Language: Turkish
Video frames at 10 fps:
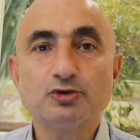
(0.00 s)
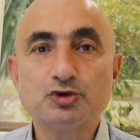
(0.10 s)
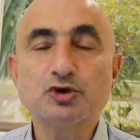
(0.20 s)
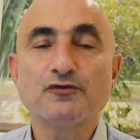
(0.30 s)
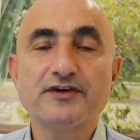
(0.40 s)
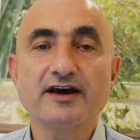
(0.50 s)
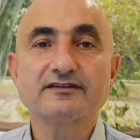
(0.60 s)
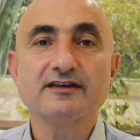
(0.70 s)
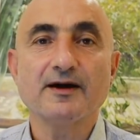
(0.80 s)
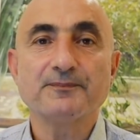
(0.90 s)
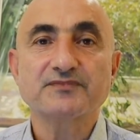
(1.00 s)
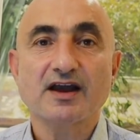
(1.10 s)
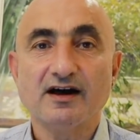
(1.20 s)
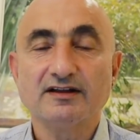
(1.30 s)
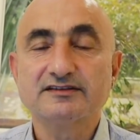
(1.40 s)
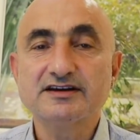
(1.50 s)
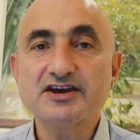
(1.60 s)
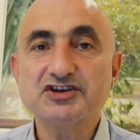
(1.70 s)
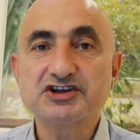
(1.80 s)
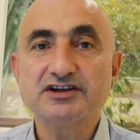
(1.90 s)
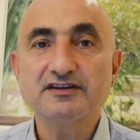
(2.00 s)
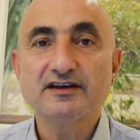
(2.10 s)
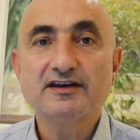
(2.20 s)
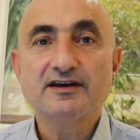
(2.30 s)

düşük fiyatla aldığı için